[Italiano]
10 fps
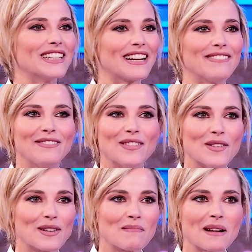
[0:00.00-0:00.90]
in gran sì.
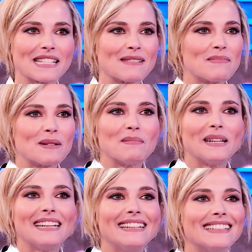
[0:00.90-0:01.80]
forma, sempre
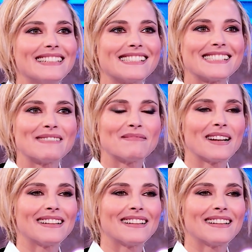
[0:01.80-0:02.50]
bellissima.